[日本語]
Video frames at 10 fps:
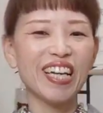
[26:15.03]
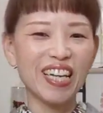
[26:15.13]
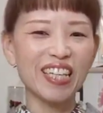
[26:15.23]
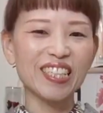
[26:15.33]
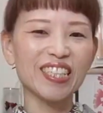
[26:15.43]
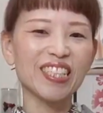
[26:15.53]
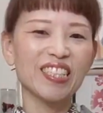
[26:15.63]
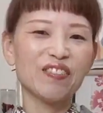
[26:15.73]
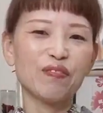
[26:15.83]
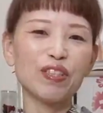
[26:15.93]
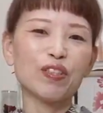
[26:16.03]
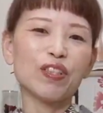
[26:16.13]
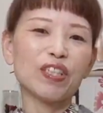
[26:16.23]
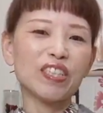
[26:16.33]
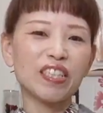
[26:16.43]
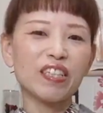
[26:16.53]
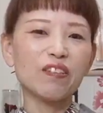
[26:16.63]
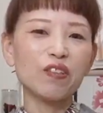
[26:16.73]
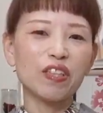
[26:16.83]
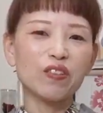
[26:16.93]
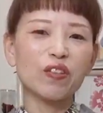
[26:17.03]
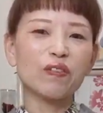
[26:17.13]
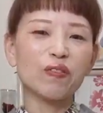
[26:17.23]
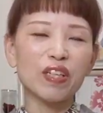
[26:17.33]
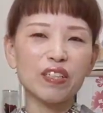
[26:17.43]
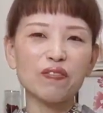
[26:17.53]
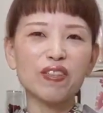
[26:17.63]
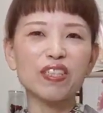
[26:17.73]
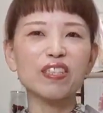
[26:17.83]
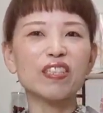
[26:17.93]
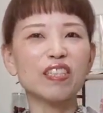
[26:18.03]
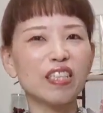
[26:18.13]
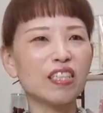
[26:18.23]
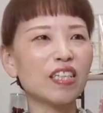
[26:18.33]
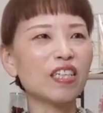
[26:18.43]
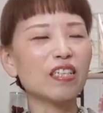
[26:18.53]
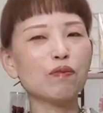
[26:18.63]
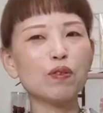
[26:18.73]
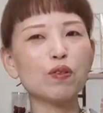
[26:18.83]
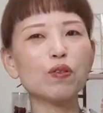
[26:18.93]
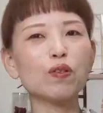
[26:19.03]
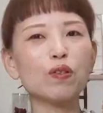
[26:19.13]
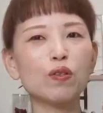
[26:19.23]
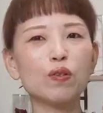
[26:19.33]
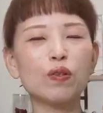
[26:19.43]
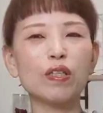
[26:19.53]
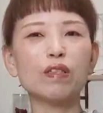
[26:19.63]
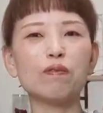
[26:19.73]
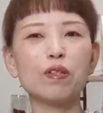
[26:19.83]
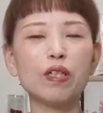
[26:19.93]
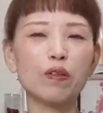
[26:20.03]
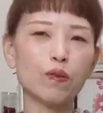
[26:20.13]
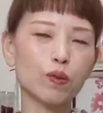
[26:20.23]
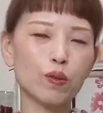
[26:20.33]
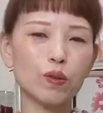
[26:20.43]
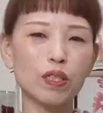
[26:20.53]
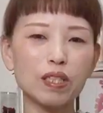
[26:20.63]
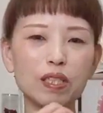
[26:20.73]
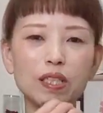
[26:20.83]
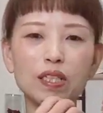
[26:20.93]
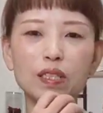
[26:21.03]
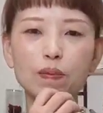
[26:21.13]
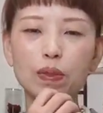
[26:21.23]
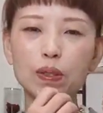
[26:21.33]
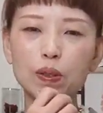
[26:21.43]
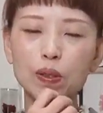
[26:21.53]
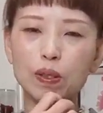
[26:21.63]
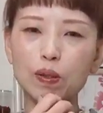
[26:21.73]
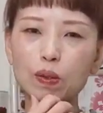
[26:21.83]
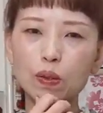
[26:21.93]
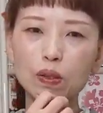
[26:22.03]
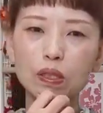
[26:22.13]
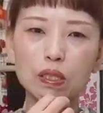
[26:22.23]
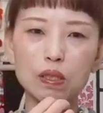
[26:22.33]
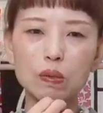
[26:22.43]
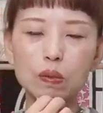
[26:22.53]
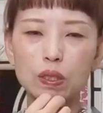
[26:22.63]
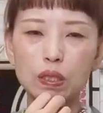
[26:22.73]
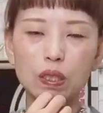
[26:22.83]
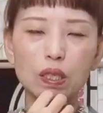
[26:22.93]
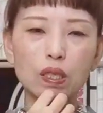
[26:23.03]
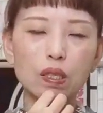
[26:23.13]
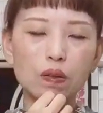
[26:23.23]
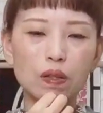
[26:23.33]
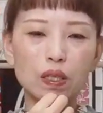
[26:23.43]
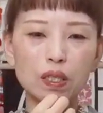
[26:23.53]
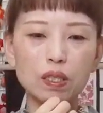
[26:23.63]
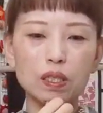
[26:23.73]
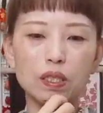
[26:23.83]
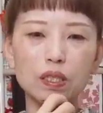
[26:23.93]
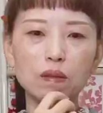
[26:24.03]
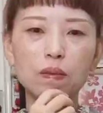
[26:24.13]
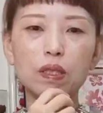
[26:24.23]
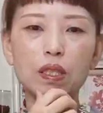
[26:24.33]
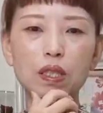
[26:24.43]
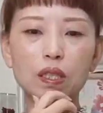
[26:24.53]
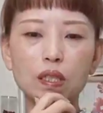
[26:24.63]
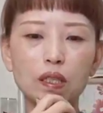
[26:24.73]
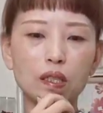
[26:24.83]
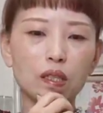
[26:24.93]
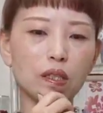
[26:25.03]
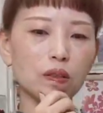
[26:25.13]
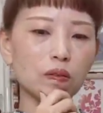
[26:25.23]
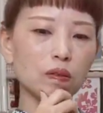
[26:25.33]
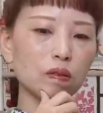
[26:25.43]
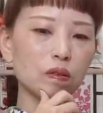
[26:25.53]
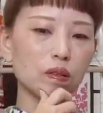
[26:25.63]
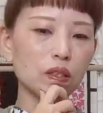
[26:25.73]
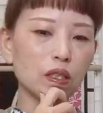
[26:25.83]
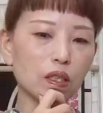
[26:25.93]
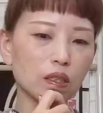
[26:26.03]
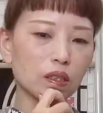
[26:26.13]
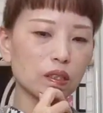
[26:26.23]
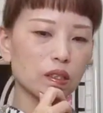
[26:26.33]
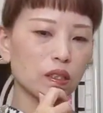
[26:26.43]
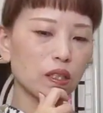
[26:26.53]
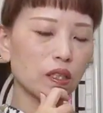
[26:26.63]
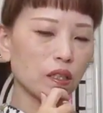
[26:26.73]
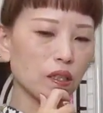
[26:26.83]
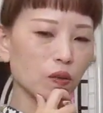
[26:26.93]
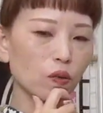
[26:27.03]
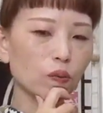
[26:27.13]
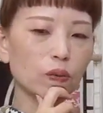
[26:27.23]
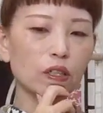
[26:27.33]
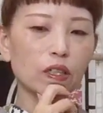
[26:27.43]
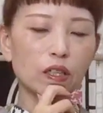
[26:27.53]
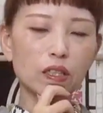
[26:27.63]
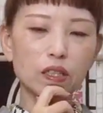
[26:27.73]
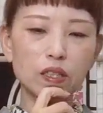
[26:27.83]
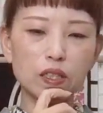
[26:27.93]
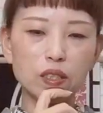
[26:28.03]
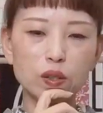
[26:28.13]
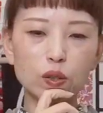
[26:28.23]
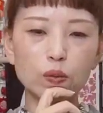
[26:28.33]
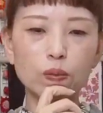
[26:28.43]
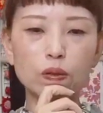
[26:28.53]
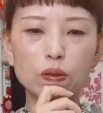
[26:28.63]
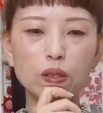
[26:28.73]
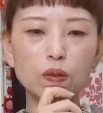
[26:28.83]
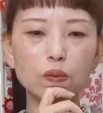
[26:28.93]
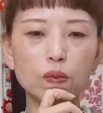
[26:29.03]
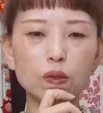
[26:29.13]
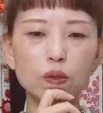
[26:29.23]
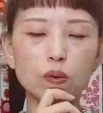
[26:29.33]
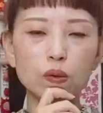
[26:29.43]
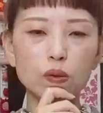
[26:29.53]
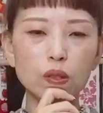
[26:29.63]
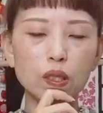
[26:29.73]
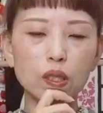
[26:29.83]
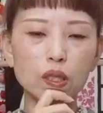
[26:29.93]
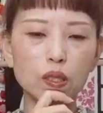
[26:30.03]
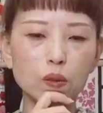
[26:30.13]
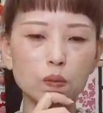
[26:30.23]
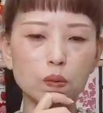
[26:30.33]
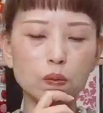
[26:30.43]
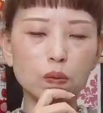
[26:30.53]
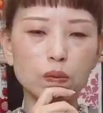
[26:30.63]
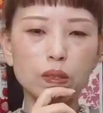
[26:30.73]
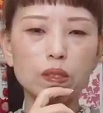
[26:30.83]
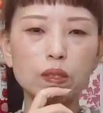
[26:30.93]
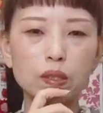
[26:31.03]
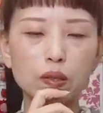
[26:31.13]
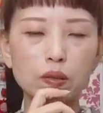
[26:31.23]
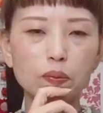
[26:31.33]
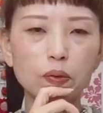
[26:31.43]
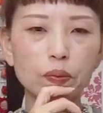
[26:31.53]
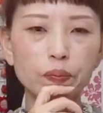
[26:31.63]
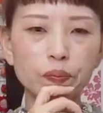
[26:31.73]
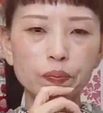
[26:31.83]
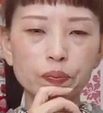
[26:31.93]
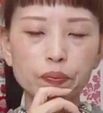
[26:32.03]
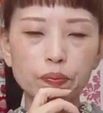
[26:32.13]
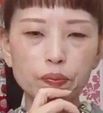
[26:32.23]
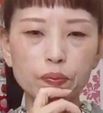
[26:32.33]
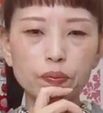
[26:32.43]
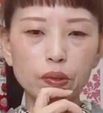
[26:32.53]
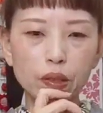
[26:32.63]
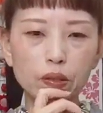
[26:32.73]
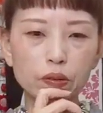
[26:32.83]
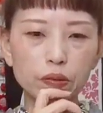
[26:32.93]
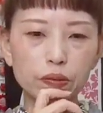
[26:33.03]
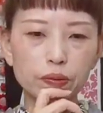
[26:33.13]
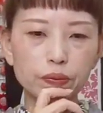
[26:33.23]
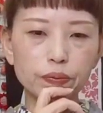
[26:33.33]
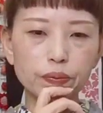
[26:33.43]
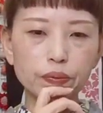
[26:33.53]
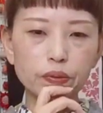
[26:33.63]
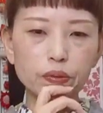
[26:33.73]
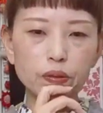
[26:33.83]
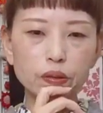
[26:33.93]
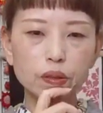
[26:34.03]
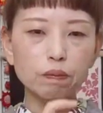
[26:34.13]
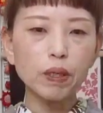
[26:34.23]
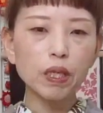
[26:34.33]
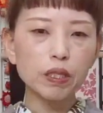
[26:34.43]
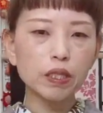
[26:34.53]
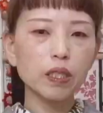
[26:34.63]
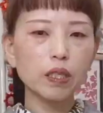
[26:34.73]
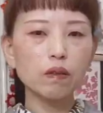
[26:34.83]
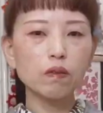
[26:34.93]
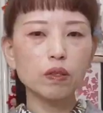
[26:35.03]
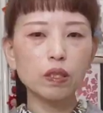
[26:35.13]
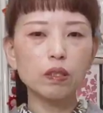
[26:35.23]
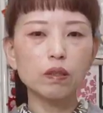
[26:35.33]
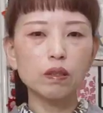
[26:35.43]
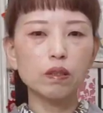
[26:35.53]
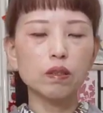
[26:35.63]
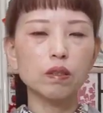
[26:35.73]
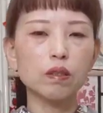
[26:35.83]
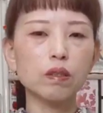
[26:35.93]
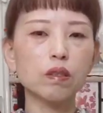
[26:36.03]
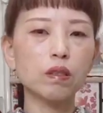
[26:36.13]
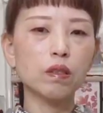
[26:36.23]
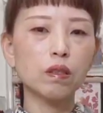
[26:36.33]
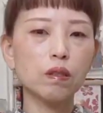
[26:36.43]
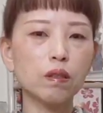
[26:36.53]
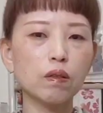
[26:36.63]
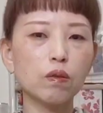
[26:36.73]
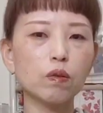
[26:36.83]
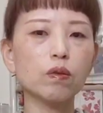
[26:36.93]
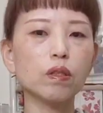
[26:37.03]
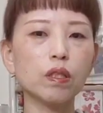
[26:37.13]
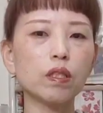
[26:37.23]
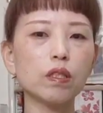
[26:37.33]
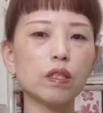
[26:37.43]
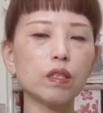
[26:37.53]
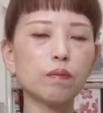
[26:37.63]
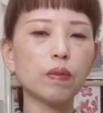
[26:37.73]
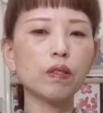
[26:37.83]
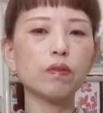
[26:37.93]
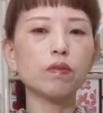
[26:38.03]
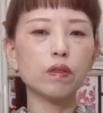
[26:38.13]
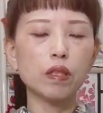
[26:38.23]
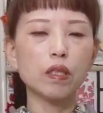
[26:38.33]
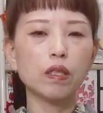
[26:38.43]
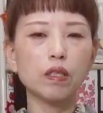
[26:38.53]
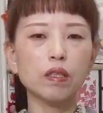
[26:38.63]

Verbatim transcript: はい。まあそれかサローネとかもありますしね、なんか着物のショーとかにも結構出展されてますので、そういう時に少しお話ししてみて、あのじゃあつってあの細かい話に進めるっていうのも一つの手かなとも思いますけれども、うん、あのまあ時間を割くことになってしまうので、